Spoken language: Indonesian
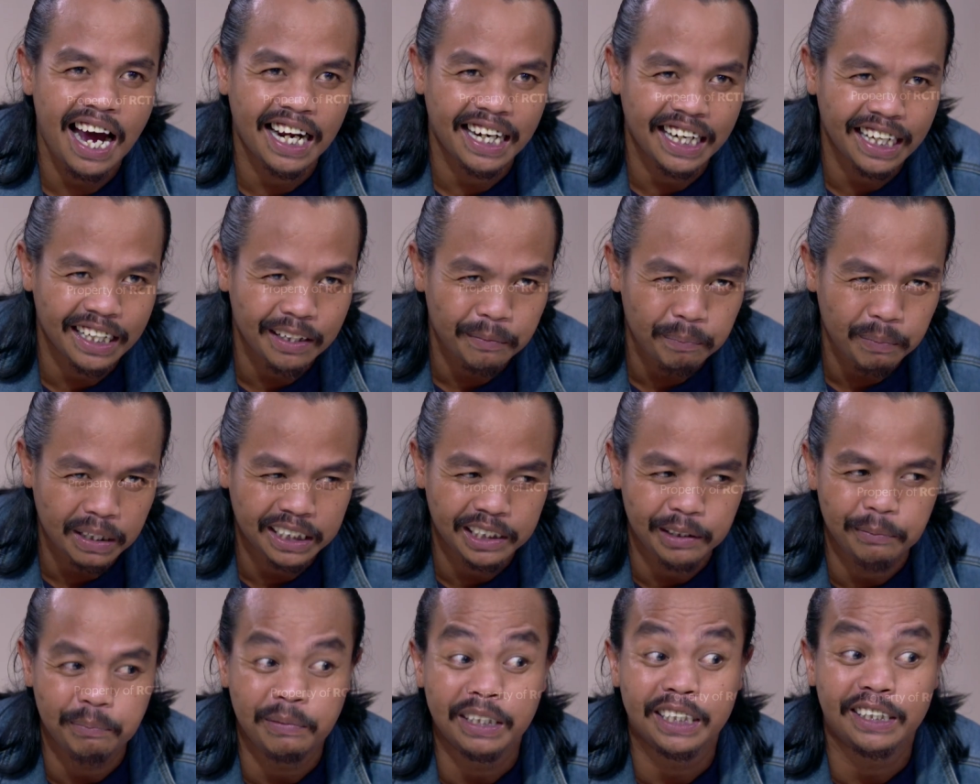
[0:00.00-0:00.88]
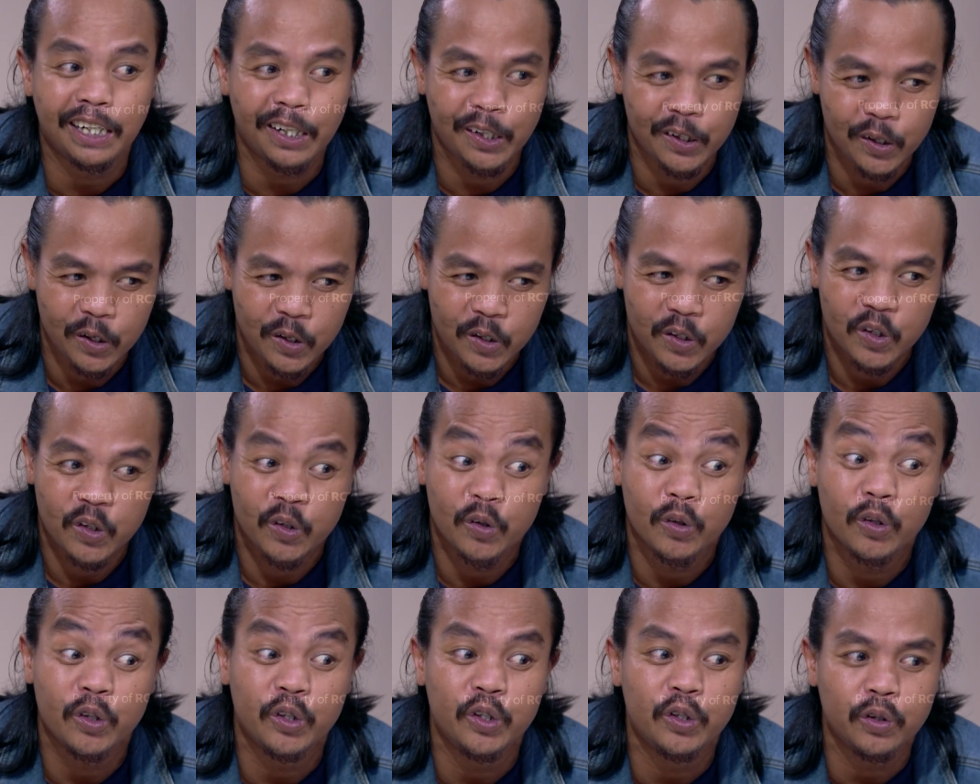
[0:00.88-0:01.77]
Anet pasti bisa dong
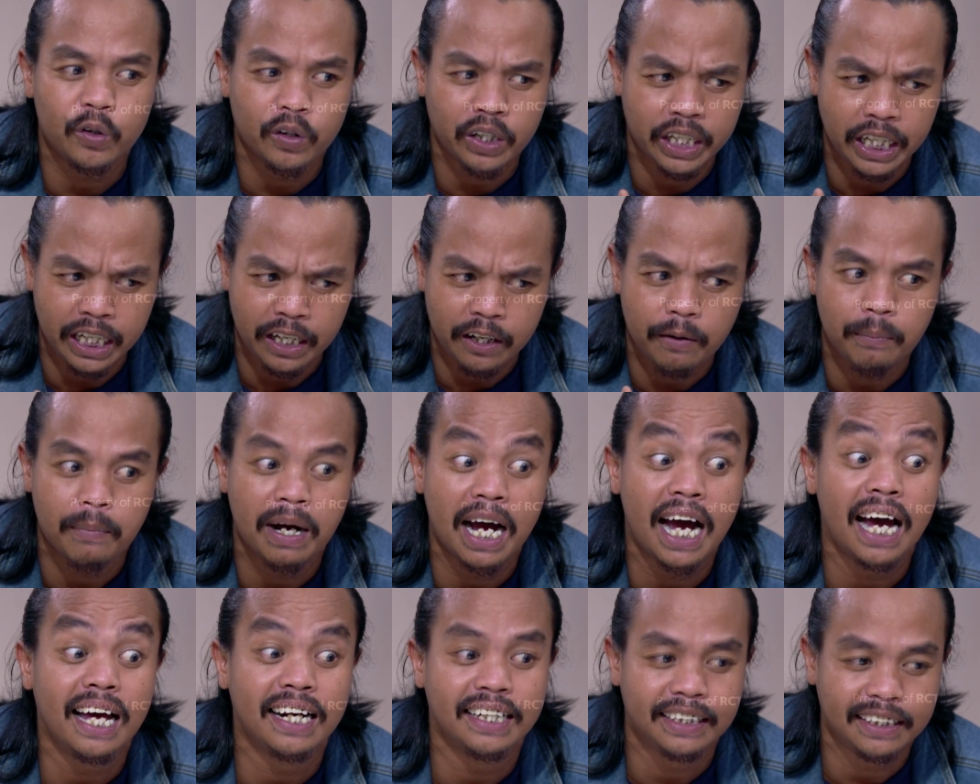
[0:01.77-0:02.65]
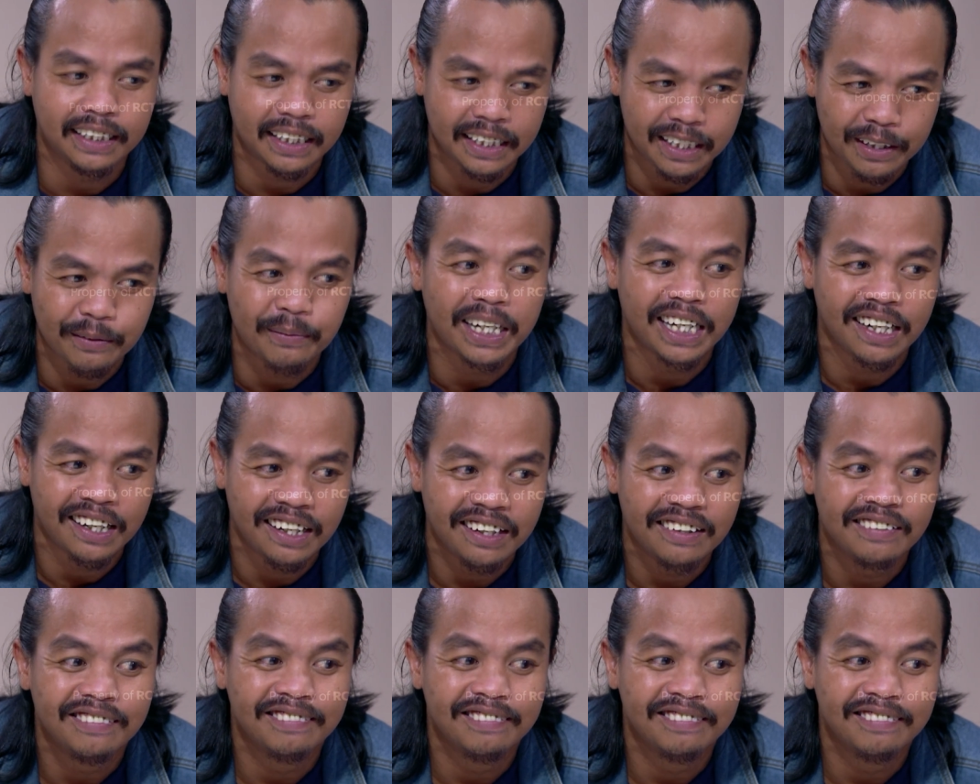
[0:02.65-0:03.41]
tunjukin rumah Alicia di mana.